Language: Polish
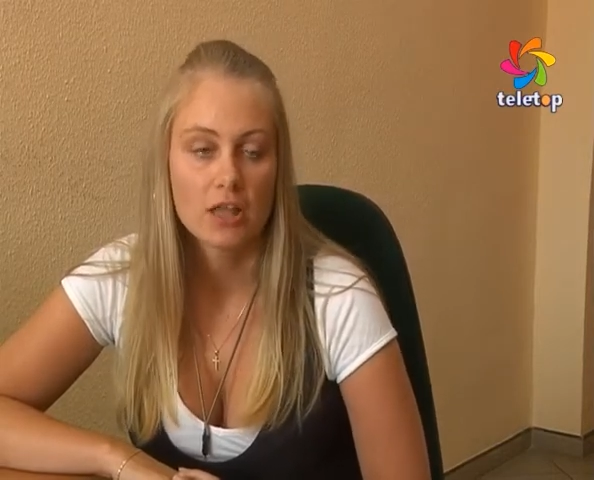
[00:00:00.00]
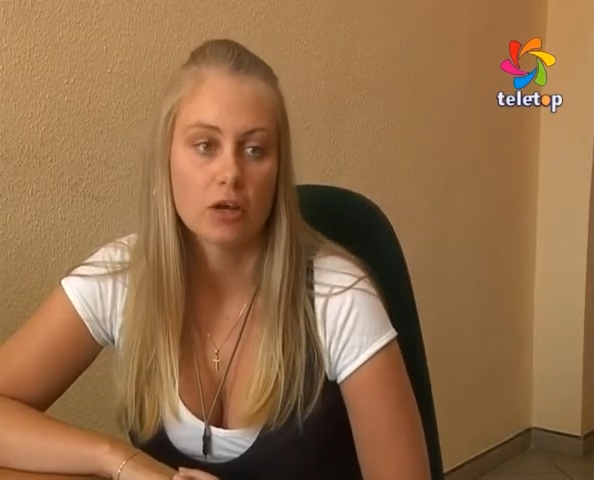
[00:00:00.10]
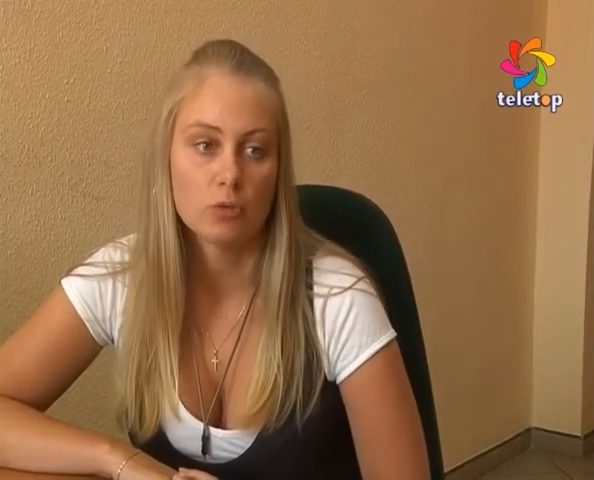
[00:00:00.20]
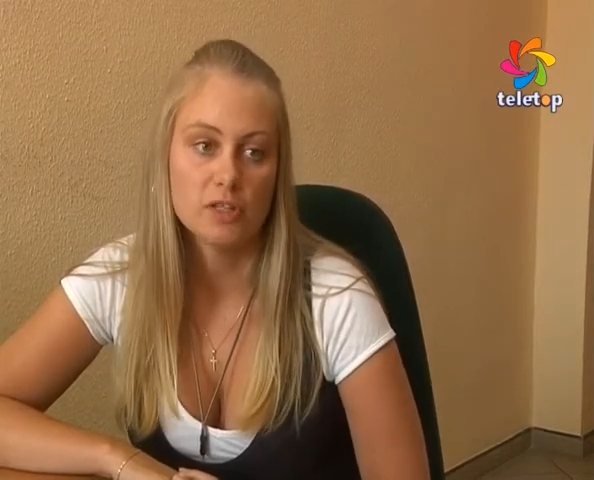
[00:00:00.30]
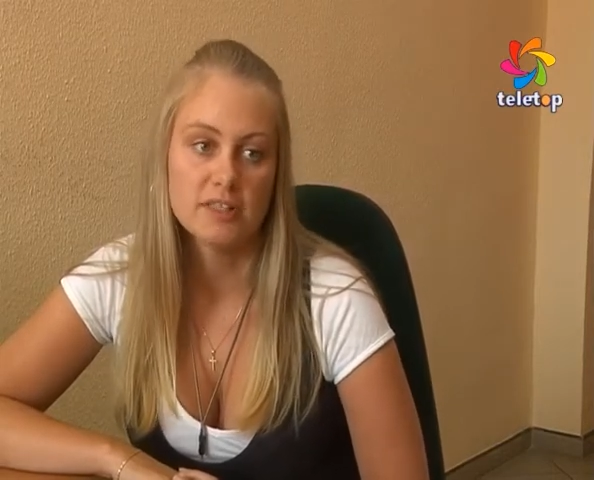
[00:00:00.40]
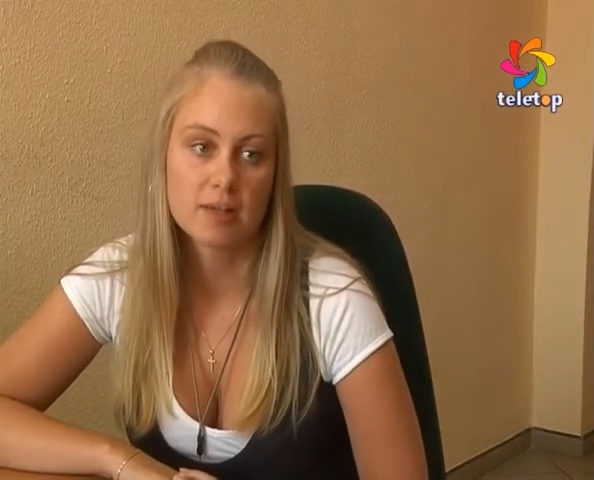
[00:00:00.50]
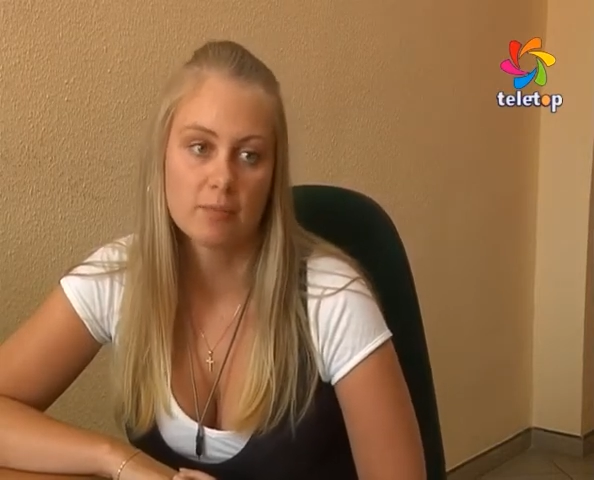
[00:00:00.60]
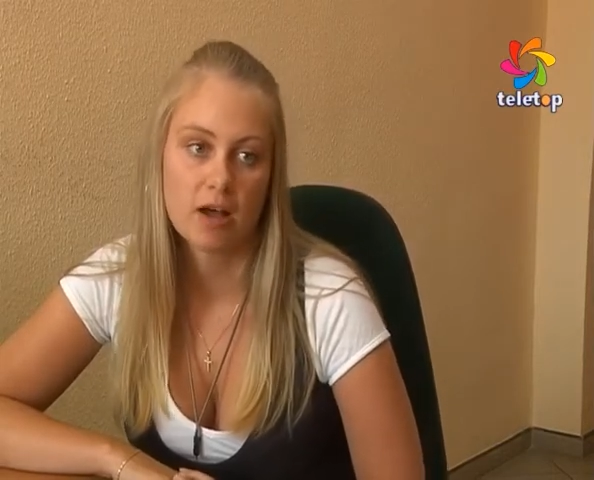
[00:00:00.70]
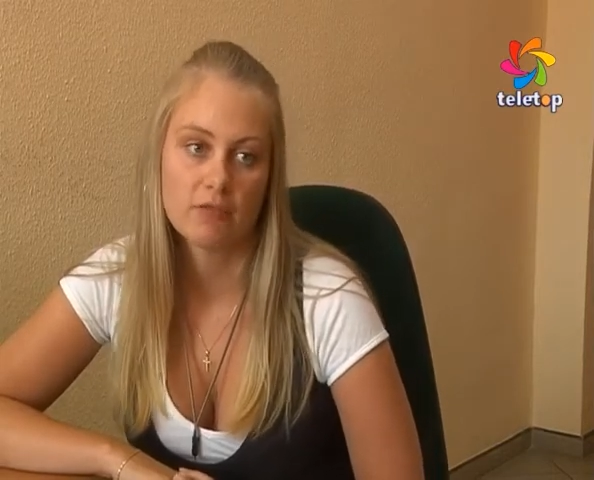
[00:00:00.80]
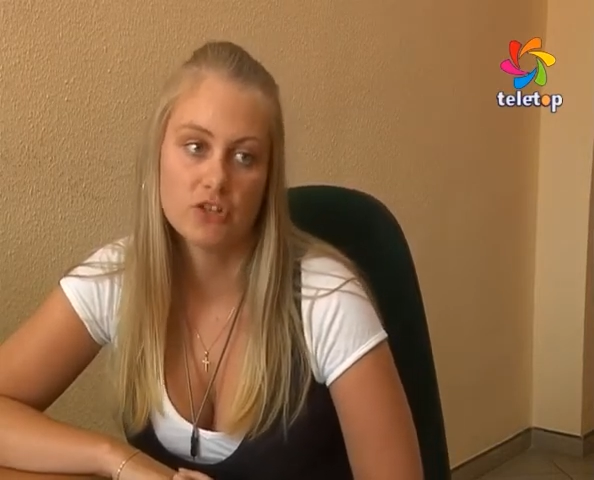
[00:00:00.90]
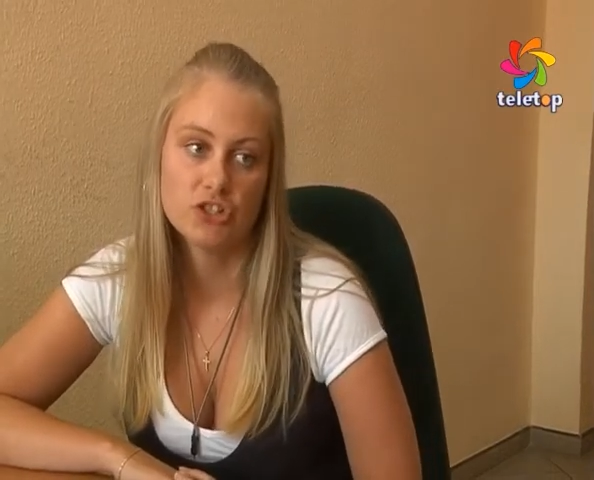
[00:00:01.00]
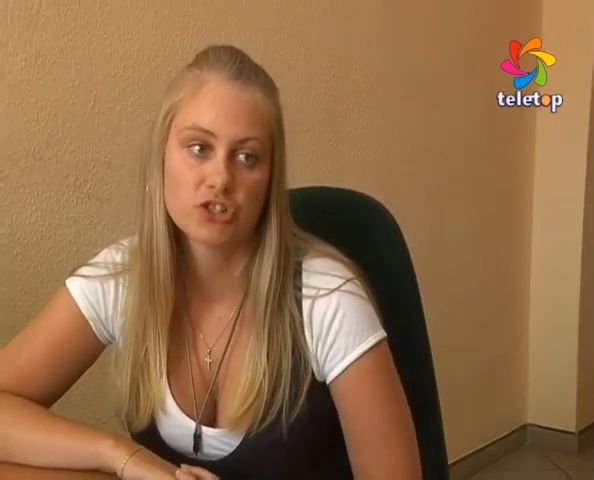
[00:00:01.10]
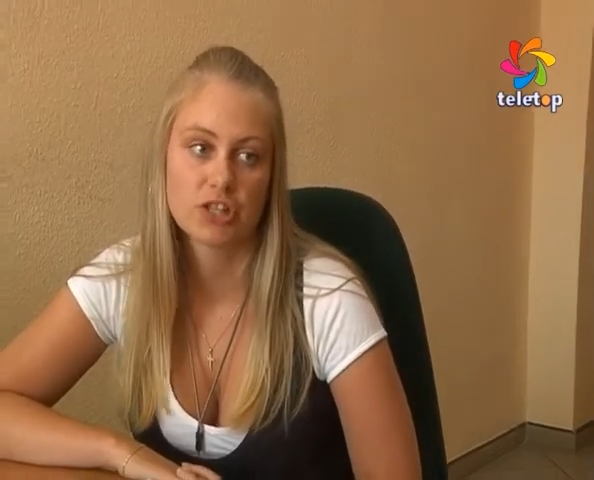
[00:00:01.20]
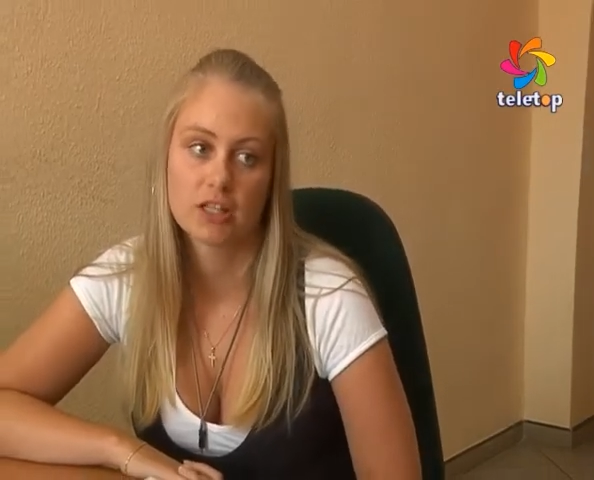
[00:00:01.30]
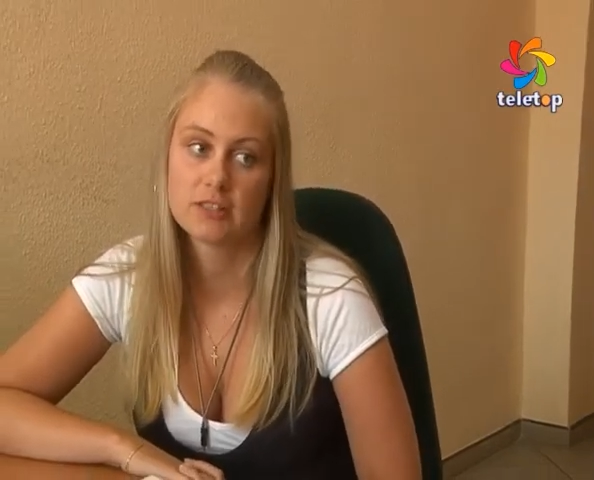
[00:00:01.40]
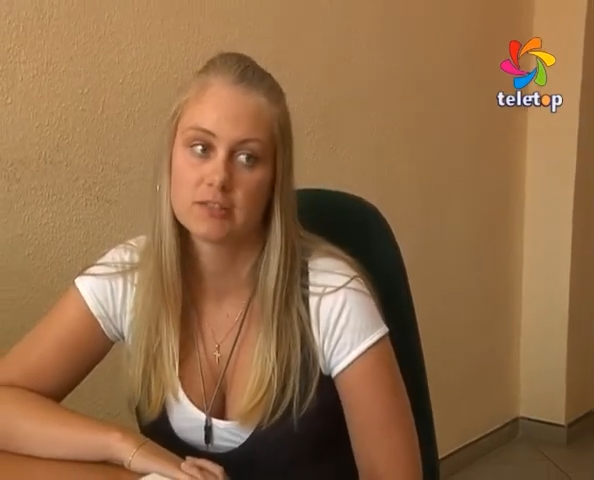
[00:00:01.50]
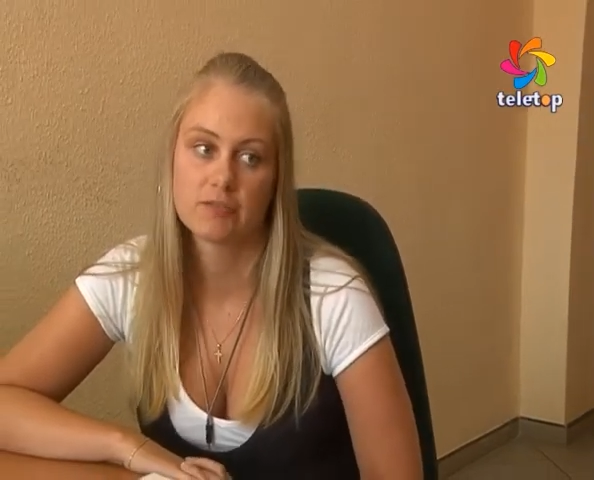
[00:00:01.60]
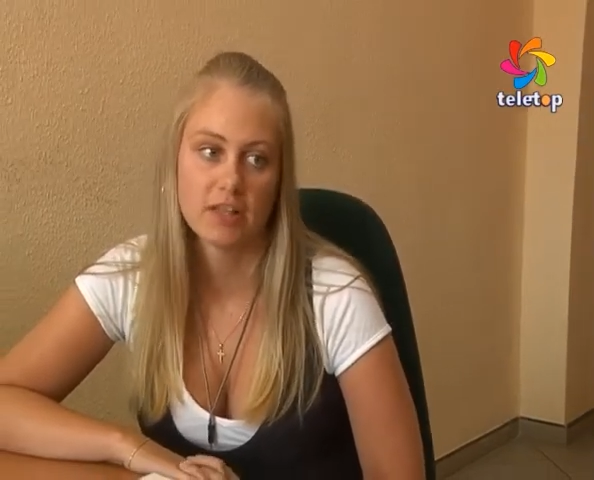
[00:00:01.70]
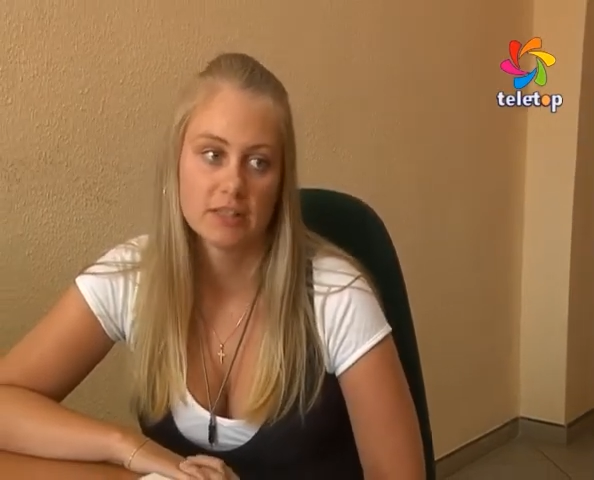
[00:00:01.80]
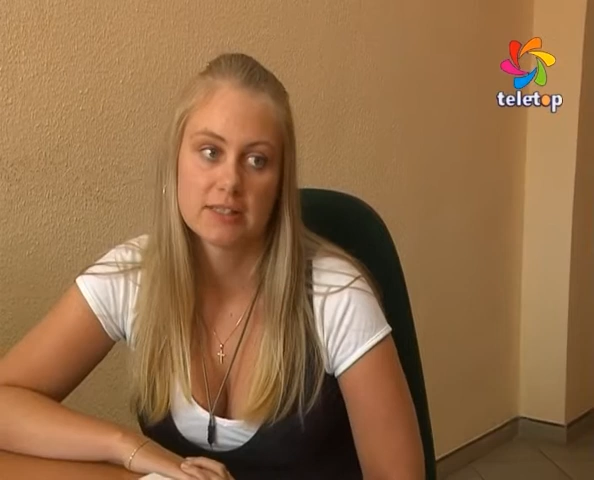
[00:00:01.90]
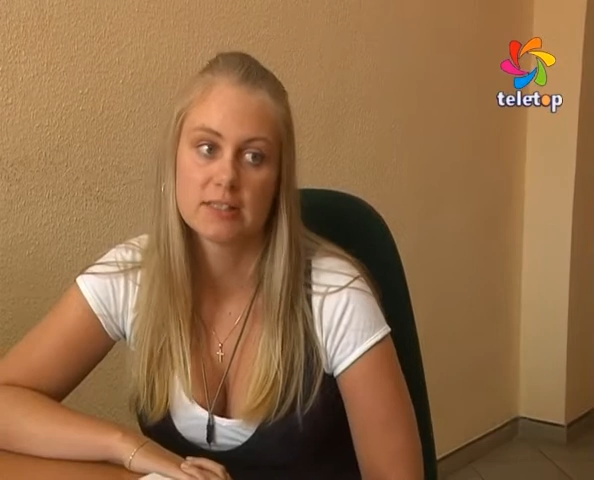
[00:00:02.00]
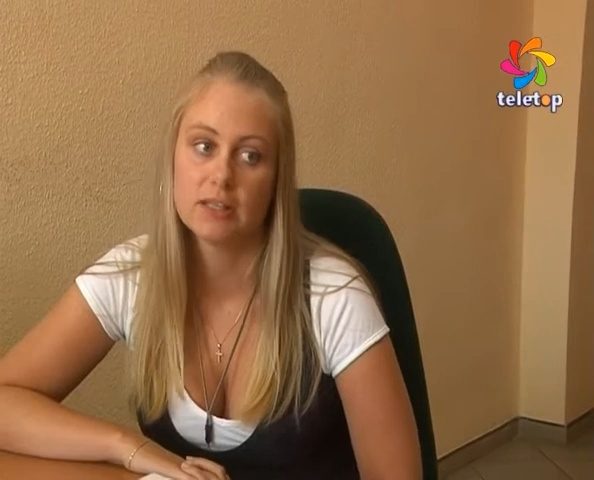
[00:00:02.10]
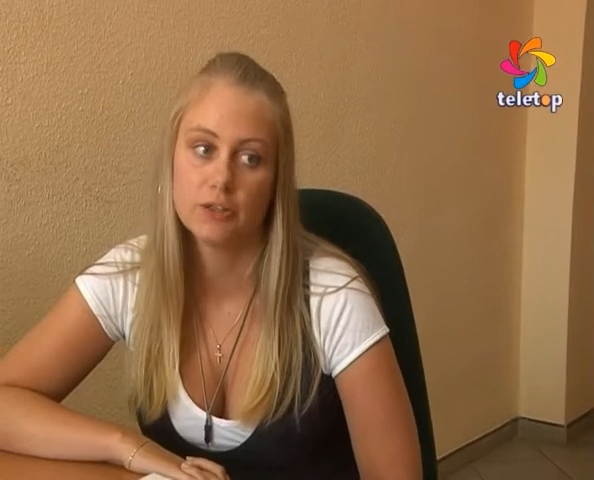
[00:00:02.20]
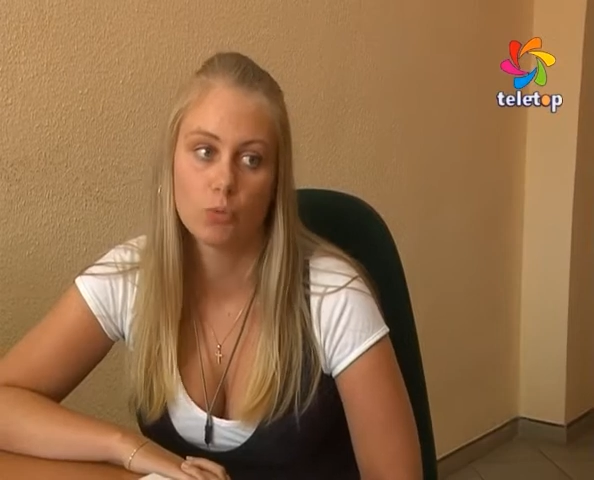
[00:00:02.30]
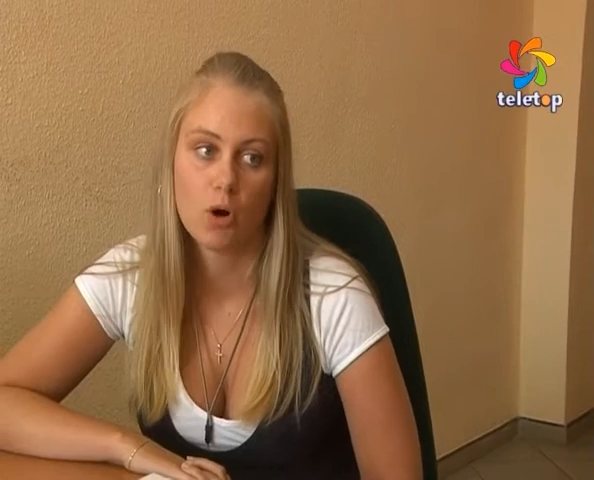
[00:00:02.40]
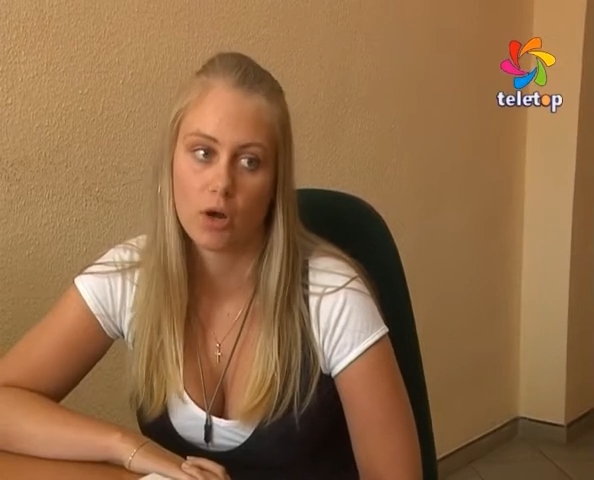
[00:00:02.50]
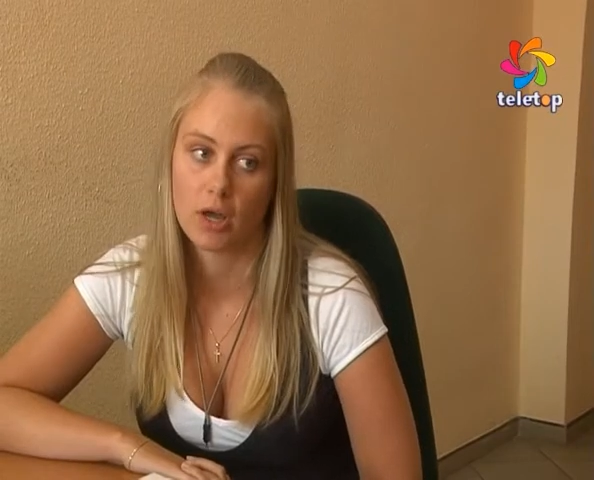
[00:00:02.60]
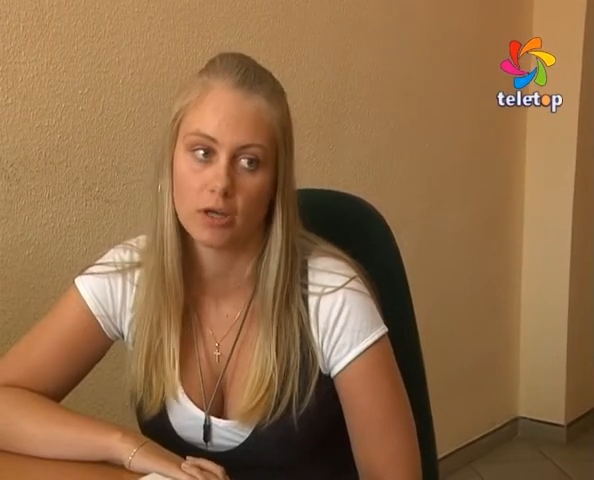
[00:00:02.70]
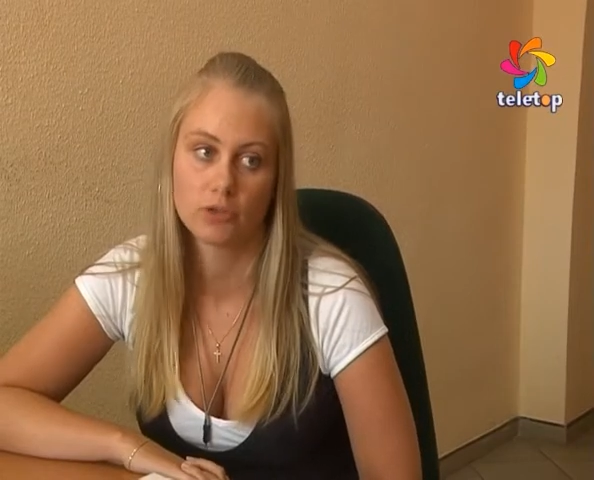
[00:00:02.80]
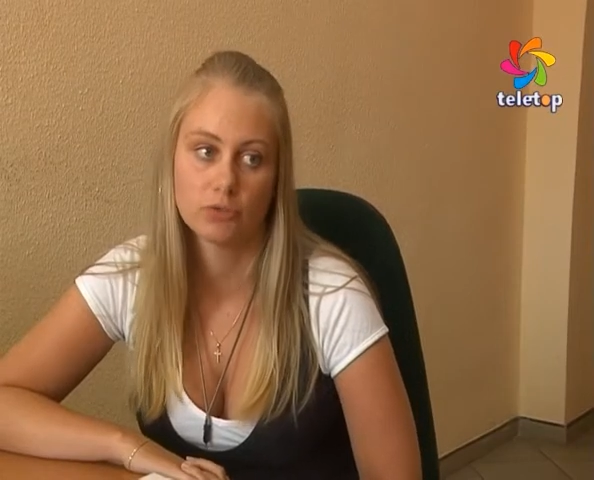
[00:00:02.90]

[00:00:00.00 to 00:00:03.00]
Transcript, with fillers: na ulicę ma wyjść tak zwany street walker,